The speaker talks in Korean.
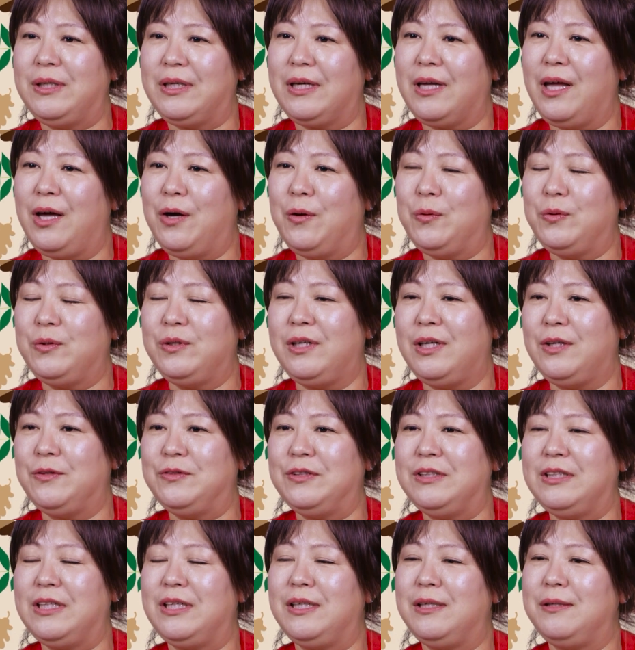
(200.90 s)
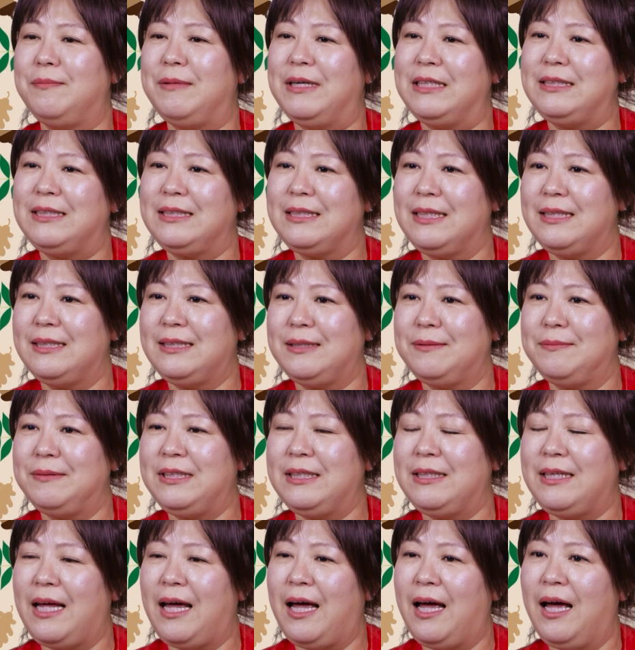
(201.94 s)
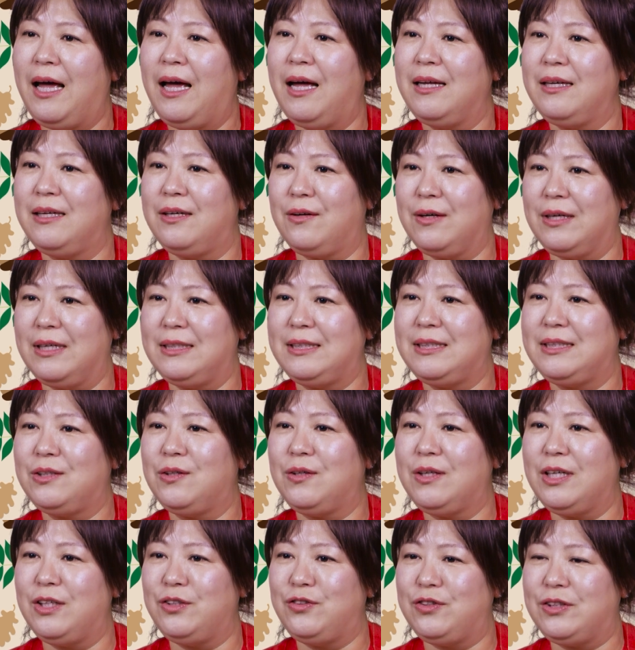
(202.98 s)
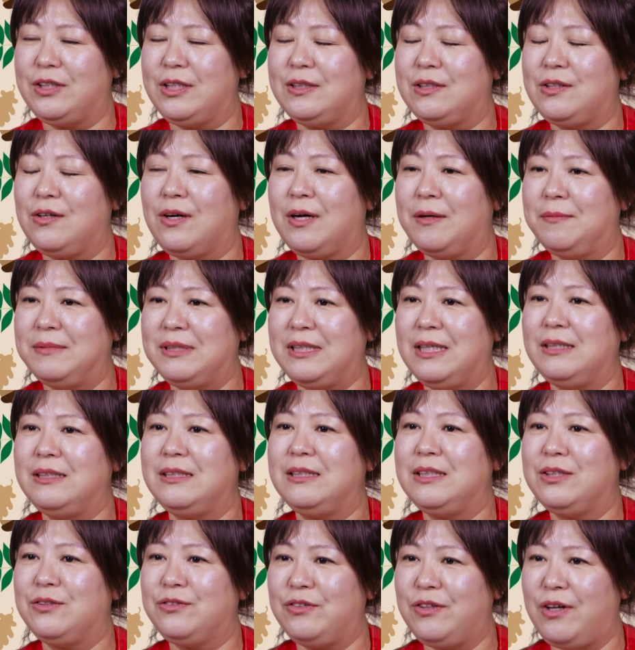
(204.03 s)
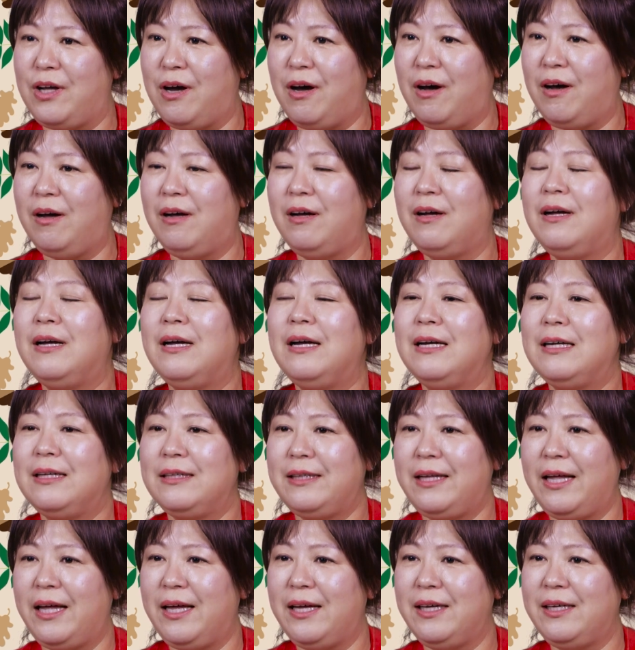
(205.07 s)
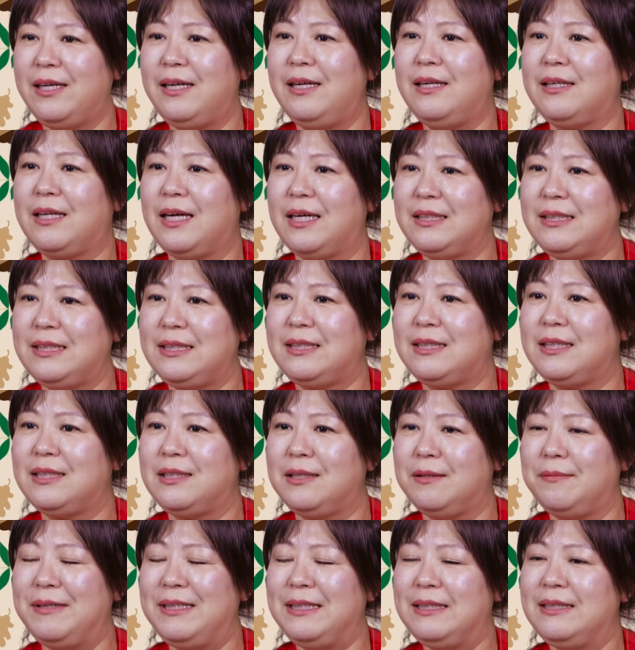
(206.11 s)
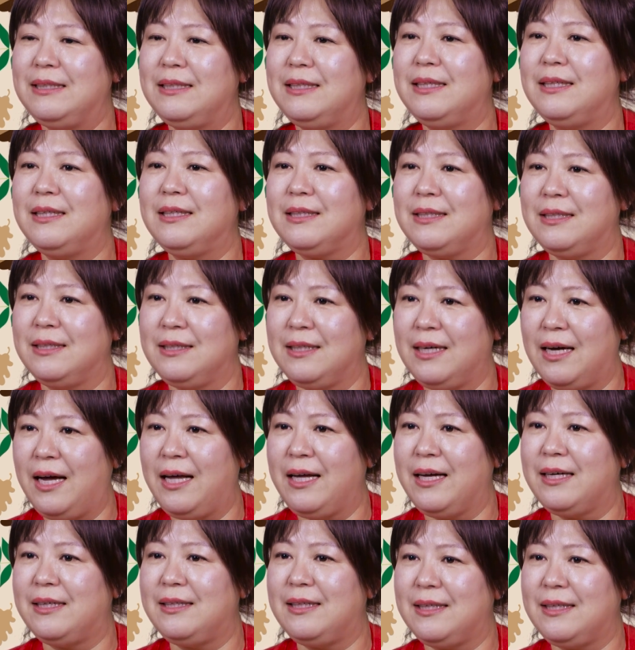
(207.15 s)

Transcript: 이렇게 오늘의 운세를 마치겠습니다 이렇게 시청해 주셔서 감사드리고요 내일 다시 찾아뵙는 금강이가